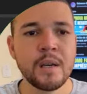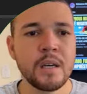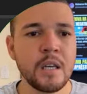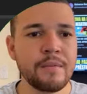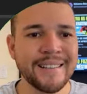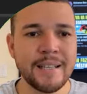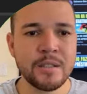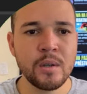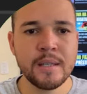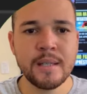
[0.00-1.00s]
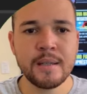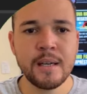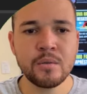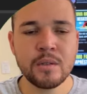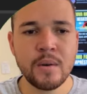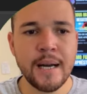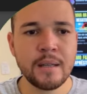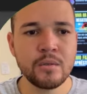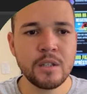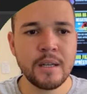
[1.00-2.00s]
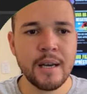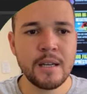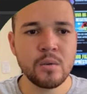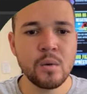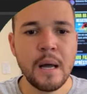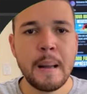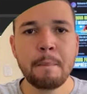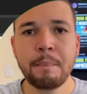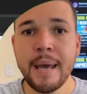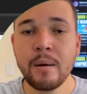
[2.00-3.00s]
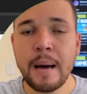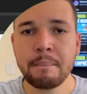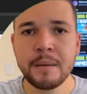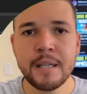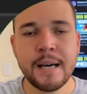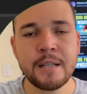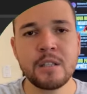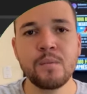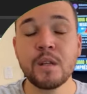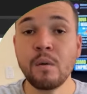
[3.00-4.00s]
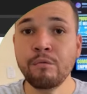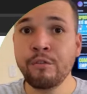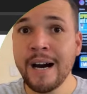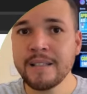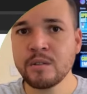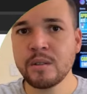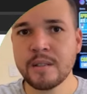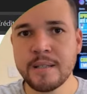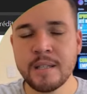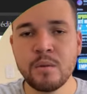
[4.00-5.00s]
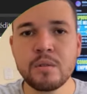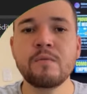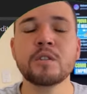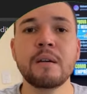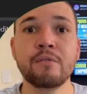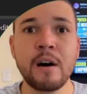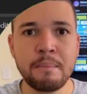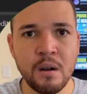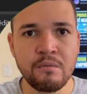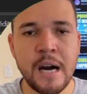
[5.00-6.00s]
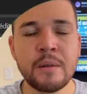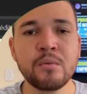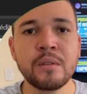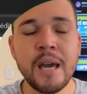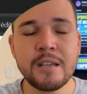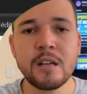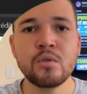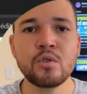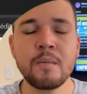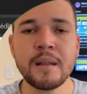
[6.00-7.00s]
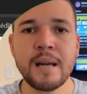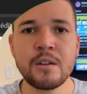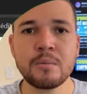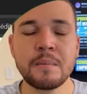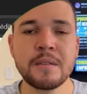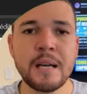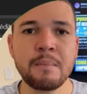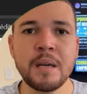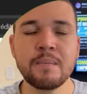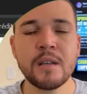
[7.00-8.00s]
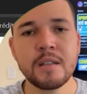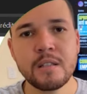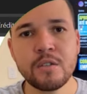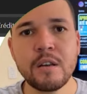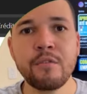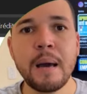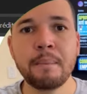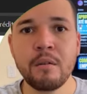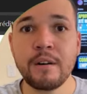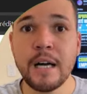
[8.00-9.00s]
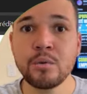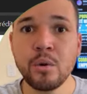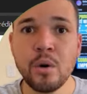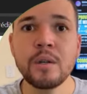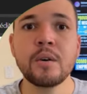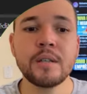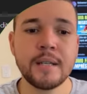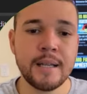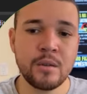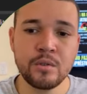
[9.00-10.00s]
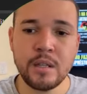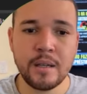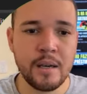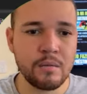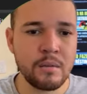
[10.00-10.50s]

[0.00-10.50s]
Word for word: e vai estar tá solicitando o seu cartão de crédito pelo aplicativo. Então faz a solicitação. Se você for aprovado, deixa aqui nos comentários para me saber se você foi aprovado ou não nesse cartão de crédito,